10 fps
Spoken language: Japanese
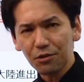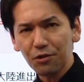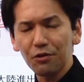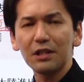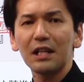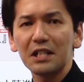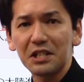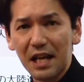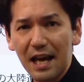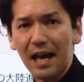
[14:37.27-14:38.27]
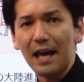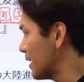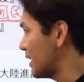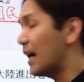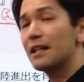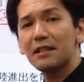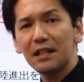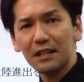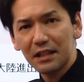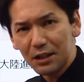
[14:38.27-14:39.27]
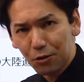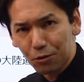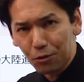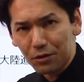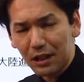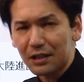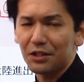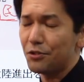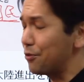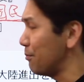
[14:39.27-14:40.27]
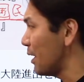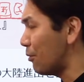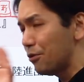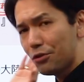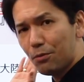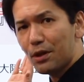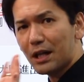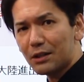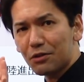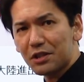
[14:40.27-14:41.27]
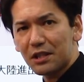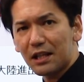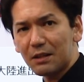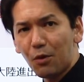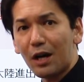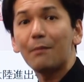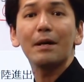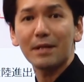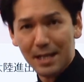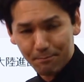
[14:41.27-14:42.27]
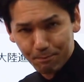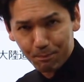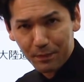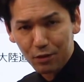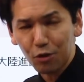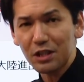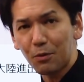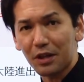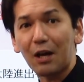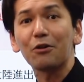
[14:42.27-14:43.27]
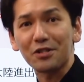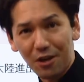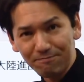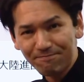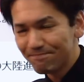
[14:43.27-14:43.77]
教に対して批判的な態度を取ったっていう、まあ、こういう覚え方をしていただいても構いません。どっちでも結構ですよ。